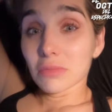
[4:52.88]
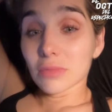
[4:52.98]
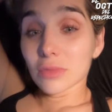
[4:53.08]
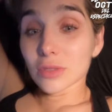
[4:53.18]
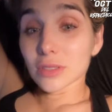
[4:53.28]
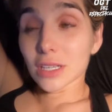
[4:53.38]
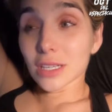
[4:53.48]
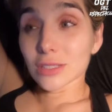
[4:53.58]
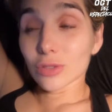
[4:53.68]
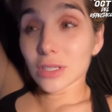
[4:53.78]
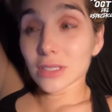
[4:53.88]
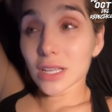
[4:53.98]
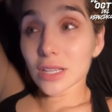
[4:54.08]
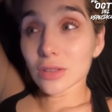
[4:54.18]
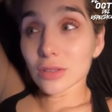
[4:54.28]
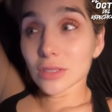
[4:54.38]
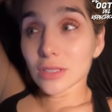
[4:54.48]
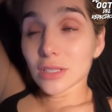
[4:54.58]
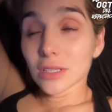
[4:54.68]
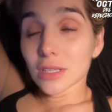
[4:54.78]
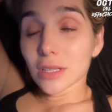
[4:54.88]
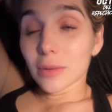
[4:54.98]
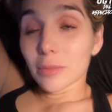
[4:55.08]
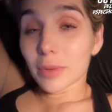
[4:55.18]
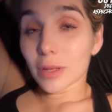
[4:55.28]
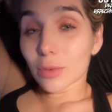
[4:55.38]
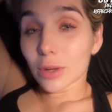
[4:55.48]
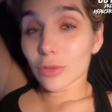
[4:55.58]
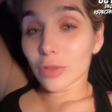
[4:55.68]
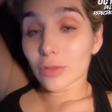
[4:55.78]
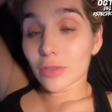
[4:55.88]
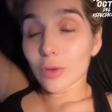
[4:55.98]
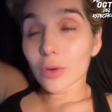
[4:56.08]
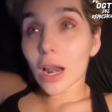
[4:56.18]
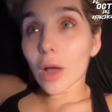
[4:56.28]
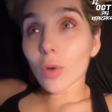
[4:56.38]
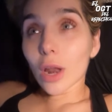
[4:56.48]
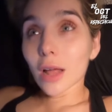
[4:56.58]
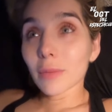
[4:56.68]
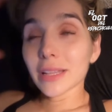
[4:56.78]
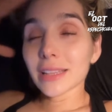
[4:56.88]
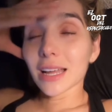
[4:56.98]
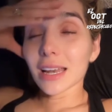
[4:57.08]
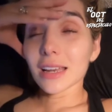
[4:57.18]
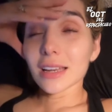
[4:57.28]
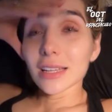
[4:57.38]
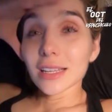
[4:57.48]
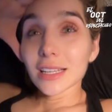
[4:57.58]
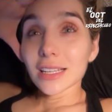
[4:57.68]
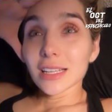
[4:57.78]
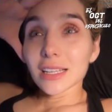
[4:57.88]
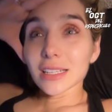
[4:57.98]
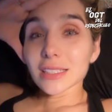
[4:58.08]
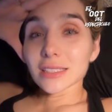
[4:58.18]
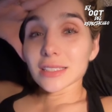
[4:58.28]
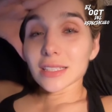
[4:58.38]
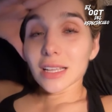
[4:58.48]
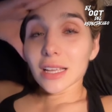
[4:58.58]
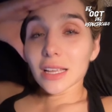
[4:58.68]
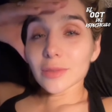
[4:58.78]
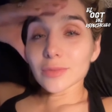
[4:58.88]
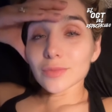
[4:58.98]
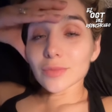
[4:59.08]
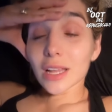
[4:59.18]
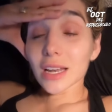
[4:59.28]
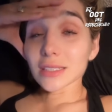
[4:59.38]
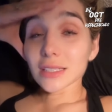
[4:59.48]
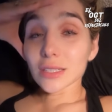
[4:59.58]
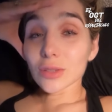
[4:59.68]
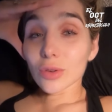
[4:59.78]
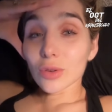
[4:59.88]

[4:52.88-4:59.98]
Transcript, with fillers: No sé qué estoy diciendo, pero bueno, tengo una laguna mental. Este, gracias de todo